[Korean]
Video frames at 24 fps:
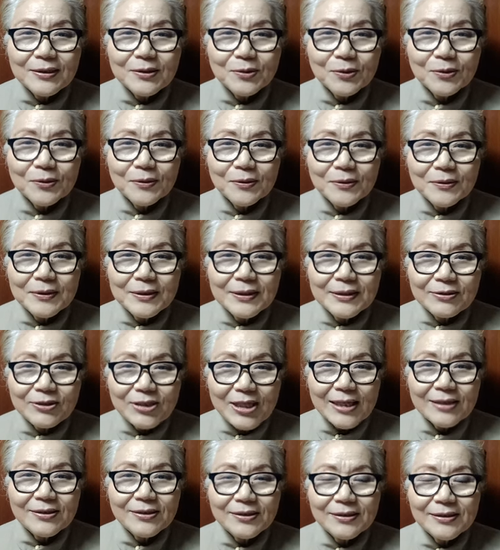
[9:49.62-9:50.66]
또
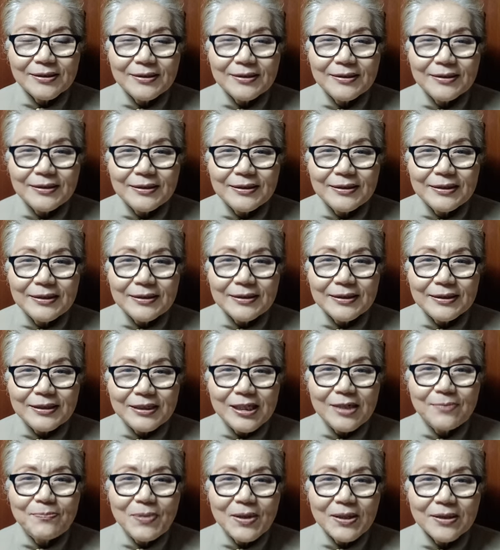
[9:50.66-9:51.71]
좌절, 어,
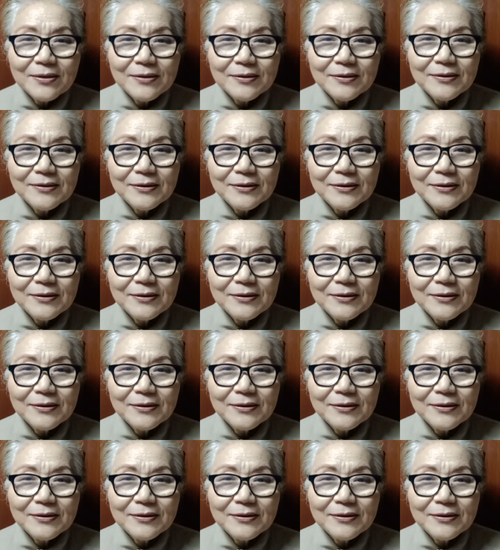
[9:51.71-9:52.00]
실패의